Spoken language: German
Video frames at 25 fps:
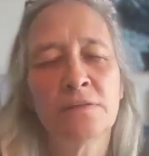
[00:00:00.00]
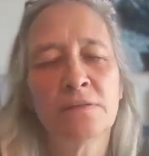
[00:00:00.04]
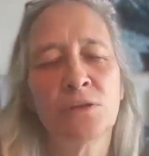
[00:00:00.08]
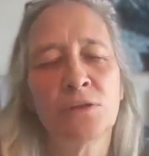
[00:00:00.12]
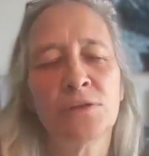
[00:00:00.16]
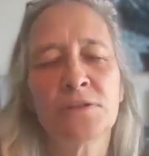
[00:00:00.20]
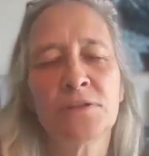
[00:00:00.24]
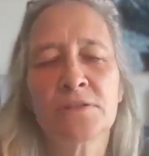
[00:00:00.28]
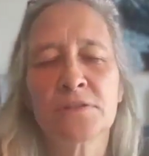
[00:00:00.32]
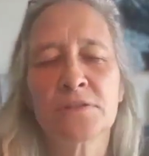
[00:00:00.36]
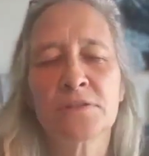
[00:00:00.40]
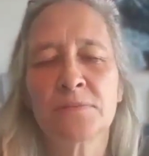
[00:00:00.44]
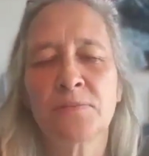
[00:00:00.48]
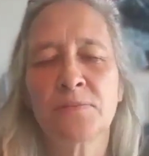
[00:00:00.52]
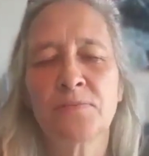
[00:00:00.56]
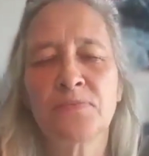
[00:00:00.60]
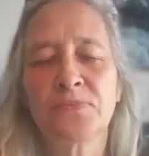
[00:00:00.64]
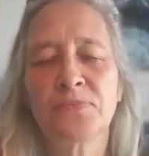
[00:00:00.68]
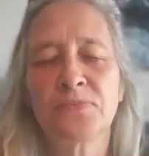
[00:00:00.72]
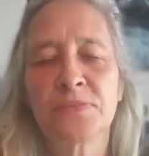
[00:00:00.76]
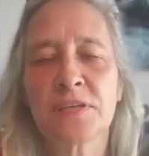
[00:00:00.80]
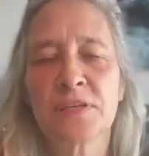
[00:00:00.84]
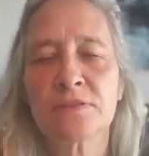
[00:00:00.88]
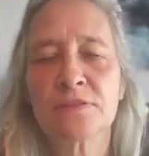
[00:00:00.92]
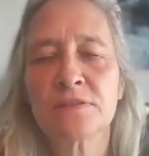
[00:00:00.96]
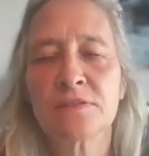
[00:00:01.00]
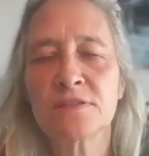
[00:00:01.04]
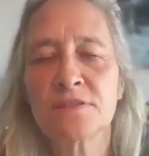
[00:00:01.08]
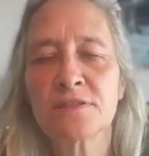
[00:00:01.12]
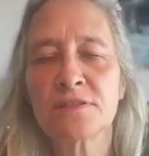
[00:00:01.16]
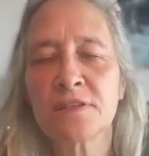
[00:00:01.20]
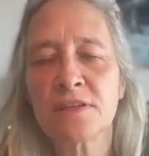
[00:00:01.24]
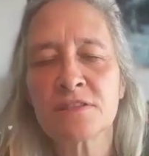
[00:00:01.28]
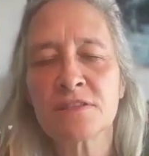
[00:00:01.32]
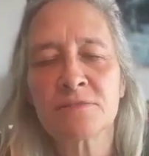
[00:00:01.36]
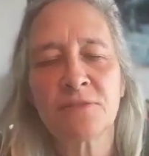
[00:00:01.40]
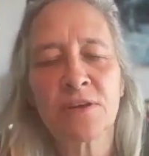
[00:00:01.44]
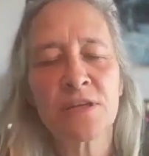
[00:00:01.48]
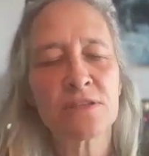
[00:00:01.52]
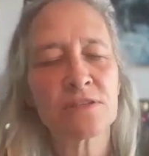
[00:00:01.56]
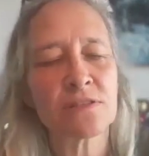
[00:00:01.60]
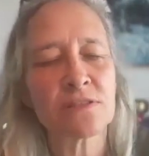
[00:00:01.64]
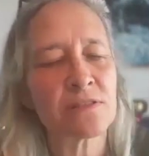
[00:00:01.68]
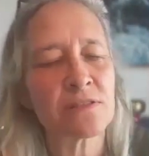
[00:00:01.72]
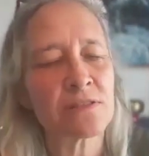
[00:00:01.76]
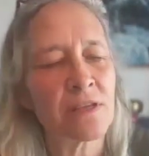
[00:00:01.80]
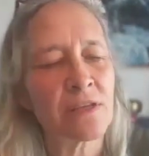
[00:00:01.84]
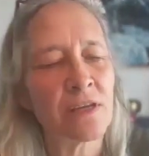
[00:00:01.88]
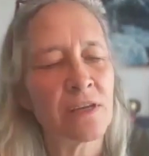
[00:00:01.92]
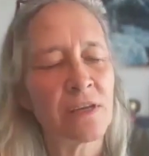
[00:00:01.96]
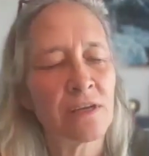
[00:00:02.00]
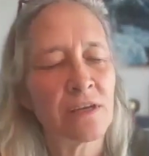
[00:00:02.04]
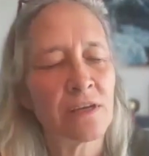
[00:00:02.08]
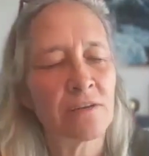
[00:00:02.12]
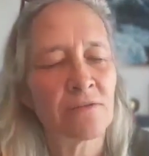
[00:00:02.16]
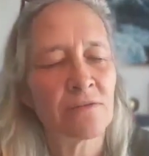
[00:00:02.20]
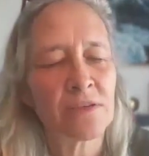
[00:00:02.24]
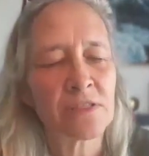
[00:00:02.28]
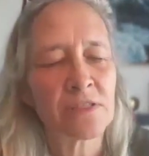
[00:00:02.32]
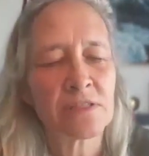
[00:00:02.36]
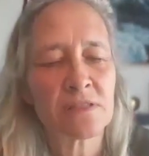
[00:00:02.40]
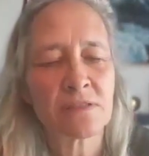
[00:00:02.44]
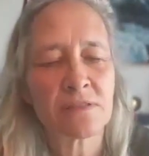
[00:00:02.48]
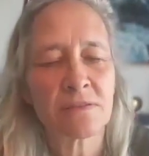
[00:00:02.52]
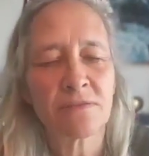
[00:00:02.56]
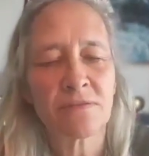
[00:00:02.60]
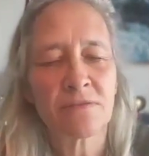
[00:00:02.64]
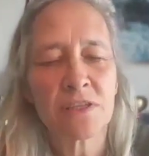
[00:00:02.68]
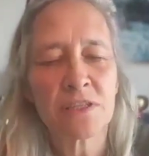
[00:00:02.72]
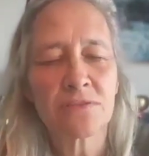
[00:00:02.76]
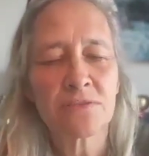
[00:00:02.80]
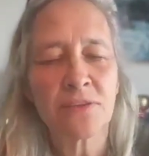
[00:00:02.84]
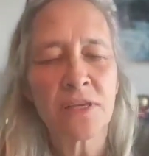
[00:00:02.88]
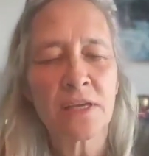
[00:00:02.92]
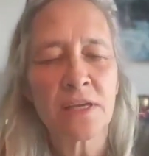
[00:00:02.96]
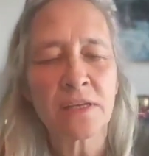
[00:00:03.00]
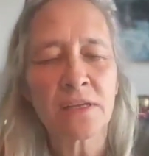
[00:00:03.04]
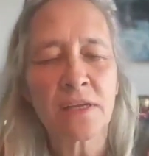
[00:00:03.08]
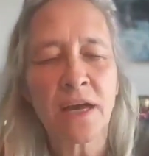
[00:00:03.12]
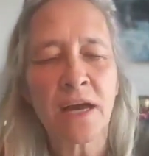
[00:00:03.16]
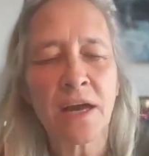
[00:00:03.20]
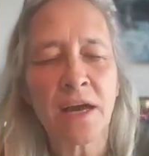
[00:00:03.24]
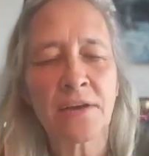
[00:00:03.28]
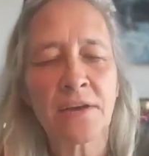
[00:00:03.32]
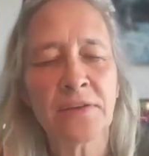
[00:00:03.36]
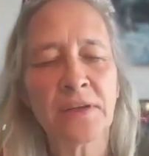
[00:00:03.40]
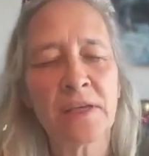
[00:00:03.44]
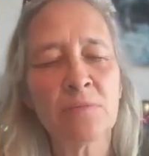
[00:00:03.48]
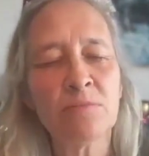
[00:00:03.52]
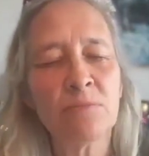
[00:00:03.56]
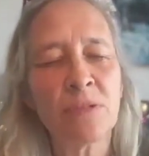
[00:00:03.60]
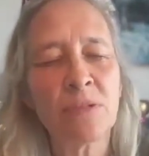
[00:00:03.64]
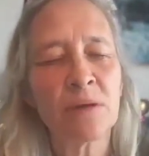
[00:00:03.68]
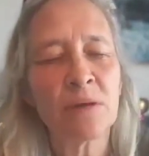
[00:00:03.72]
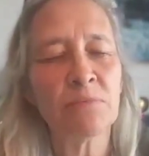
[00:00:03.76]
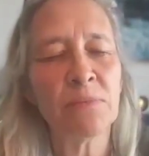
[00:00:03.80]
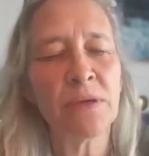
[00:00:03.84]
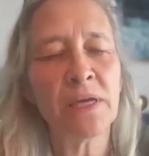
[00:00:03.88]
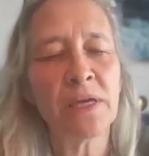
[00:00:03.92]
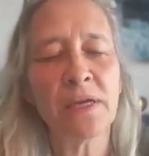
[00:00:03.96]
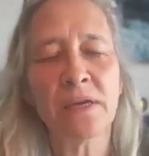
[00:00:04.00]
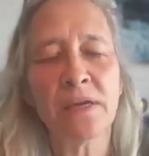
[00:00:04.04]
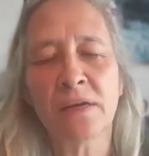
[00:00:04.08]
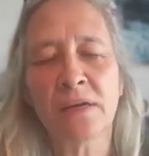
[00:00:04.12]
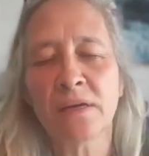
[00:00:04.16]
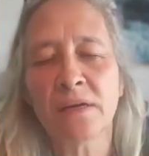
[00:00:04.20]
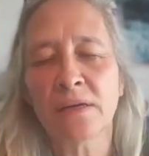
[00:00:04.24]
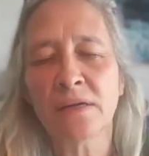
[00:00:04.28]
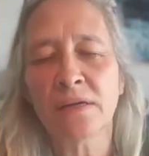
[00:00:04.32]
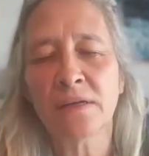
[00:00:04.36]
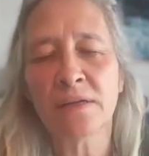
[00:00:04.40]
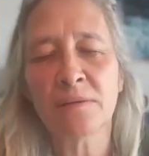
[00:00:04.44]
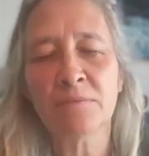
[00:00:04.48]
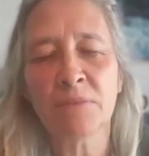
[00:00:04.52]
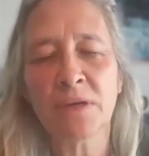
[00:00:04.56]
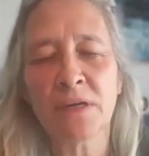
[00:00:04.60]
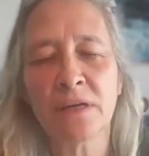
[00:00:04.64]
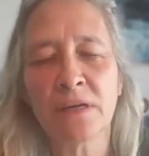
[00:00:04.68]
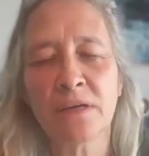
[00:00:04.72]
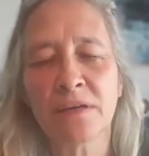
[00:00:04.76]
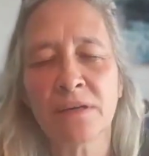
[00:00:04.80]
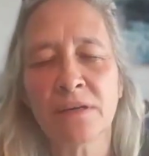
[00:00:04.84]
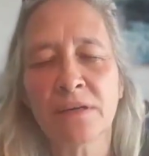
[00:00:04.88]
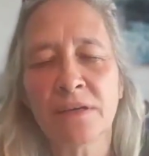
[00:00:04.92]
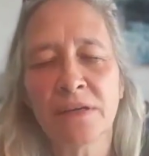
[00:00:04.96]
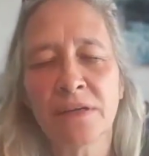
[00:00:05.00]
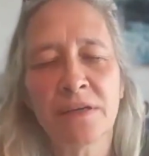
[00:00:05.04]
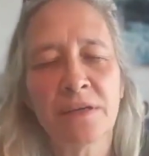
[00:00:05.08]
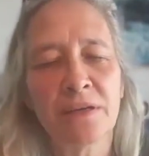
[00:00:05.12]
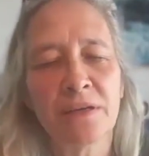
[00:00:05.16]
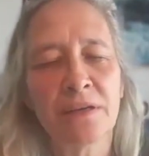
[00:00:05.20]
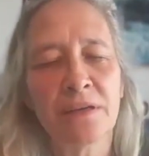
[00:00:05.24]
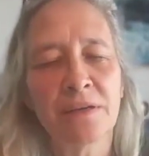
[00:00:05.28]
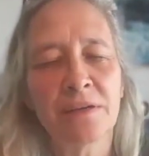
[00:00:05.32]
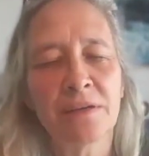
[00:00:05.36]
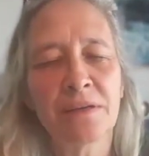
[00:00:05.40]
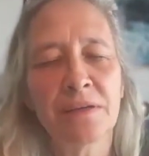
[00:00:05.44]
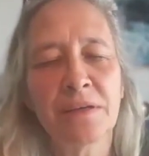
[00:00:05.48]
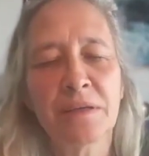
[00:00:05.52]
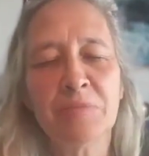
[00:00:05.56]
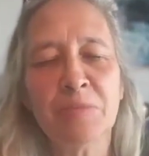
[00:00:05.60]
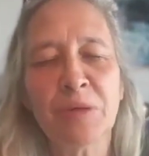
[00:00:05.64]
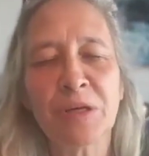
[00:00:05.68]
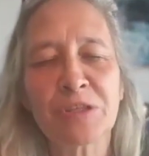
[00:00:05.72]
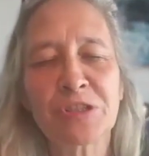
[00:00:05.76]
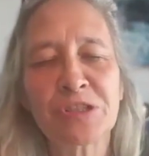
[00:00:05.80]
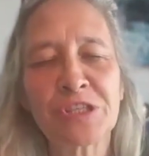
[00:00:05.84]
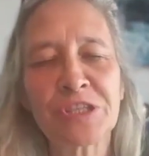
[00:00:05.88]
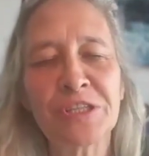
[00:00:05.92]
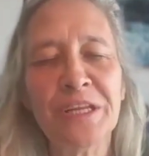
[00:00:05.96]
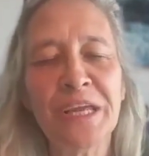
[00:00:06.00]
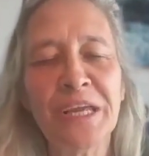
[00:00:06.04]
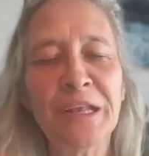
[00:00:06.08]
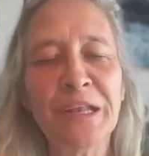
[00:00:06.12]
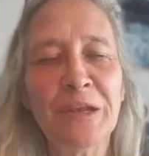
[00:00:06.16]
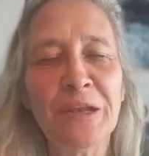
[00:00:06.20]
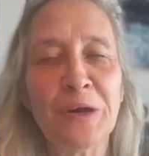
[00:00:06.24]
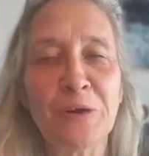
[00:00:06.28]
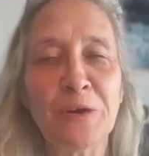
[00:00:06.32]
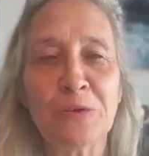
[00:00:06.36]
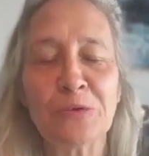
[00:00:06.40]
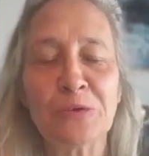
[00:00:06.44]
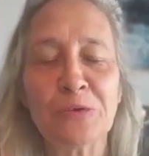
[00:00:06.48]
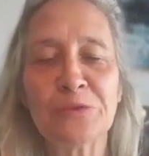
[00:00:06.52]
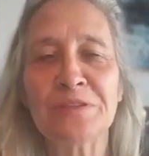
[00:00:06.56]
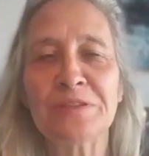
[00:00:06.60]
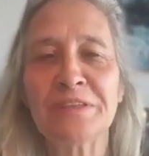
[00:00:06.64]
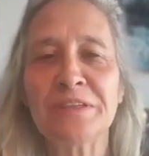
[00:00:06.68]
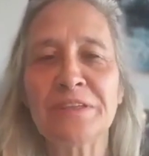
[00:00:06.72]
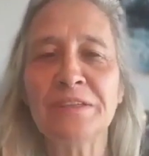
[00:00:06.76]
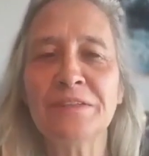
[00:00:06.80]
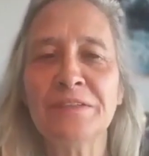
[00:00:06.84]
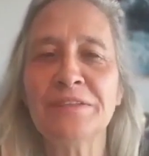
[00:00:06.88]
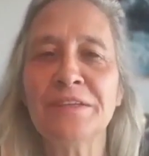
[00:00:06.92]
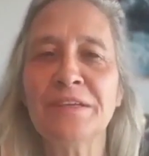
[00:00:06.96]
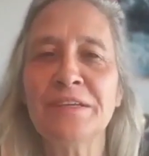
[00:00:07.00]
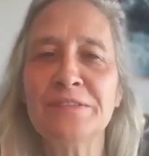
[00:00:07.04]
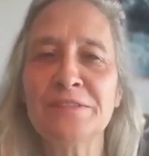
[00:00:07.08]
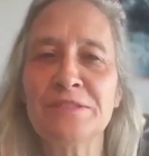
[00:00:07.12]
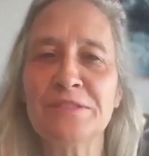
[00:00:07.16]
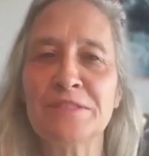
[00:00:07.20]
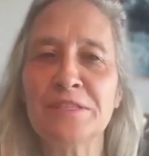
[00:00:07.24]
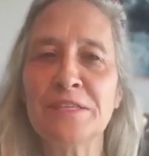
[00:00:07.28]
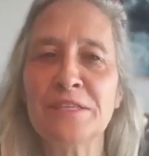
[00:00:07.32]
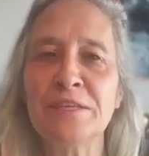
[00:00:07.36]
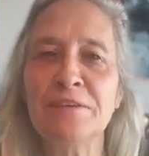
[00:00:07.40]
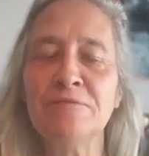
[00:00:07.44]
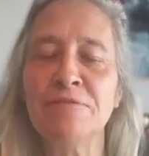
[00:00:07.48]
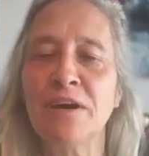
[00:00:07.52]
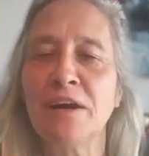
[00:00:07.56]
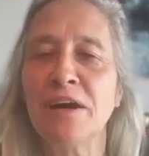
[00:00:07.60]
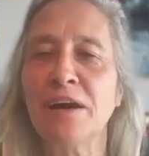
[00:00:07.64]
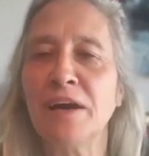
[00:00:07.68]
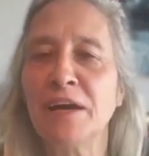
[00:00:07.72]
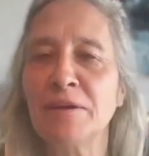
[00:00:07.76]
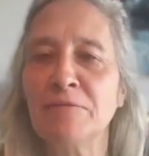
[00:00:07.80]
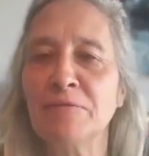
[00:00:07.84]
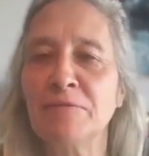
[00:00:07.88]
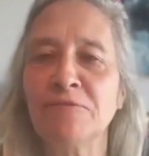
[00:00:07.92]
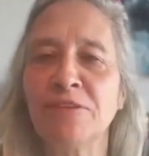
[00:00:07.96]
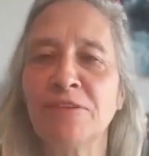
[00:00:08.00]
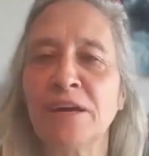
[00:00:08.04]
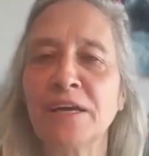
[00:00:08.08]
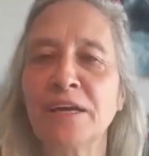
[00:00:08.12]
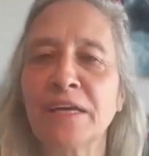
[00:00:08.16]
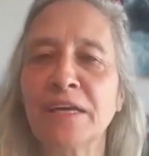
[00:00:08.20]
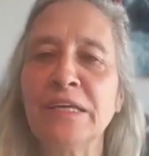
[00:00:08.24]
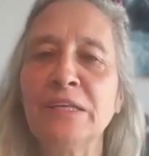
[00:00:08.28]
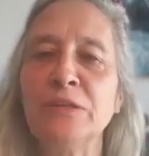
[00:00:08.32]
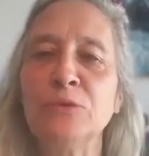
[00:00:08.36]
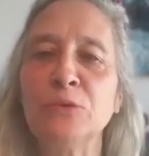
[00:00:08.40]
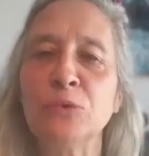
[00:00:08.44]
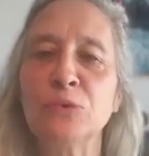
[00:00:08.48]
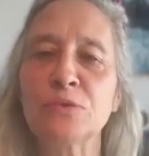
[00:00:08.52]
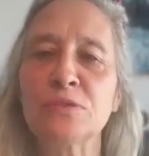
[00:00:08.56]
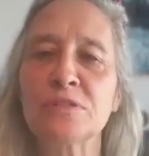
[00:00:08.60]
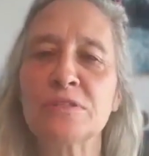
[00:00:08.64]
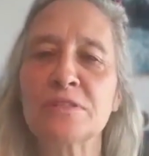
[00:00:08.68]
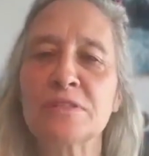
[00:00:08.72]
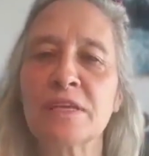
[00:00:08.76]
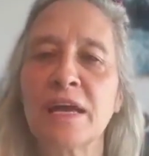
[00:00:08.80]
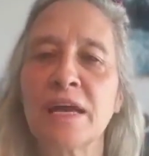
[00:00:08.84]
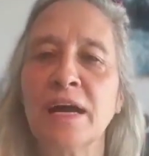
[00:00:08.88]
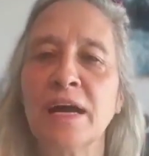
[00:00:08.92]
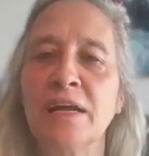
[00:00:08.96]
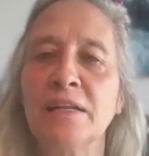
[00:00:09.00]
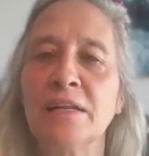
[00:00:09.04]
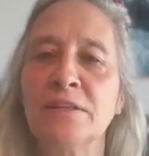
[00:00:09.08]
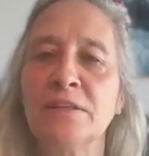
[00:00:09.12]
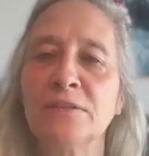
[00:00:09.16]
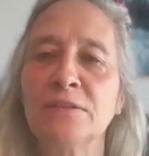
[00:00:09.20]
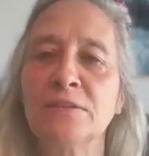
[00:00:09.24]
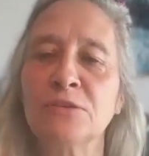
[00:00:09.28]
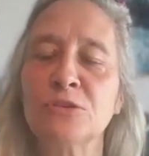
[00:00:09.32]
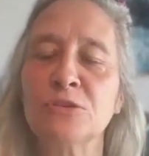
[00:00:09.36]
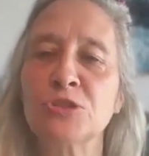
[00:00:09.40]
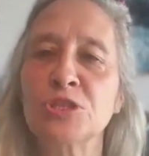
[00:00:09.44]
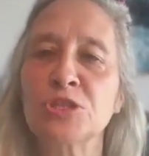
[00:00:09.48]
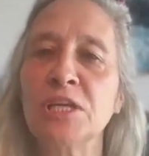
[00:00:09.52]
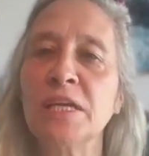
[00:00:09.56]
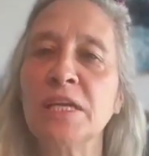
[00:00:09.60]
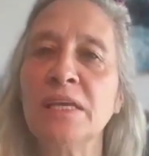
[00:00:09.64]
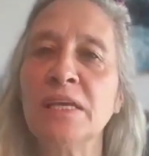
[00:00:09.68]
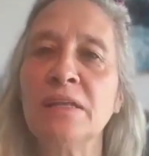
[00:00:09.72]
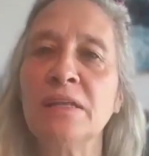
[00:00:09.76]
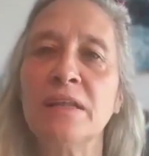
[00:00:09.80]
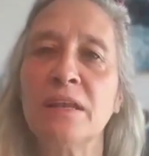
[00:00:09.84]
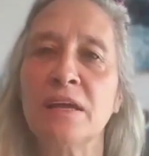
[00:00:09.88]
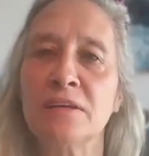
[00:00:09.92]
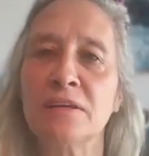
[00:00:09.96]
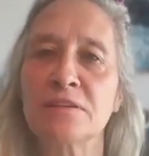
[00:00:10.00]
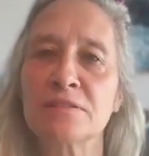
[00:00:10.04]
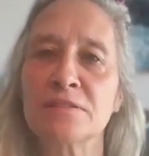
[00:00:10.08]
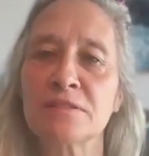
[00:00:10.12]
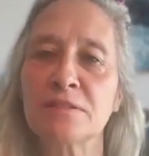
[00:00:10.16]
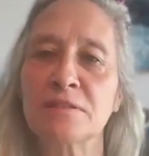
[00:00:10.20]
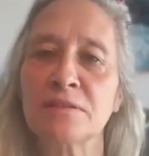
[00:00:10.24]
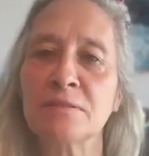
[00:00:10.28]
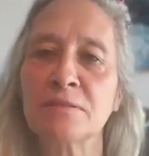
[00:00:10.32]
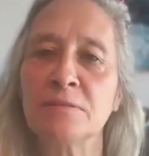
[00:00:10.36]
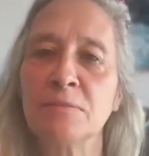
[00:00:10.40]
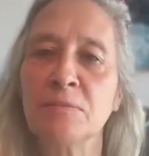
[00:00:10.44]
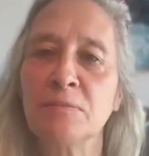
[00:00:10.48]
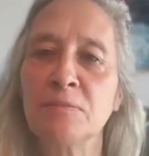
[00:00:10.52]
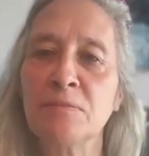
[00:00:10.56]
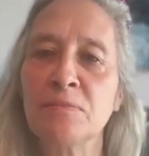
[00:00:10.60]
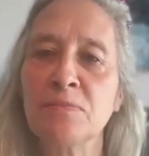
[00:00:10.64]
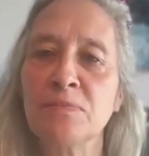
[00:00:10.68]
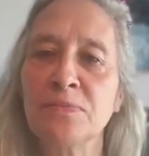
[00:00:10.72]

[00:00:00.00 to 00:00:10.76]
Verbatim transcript: Und das ist das, was, was, was wir ja gerade immer mehr, immer immer schneller und intensiver einfach in uns allen geschehen lassen.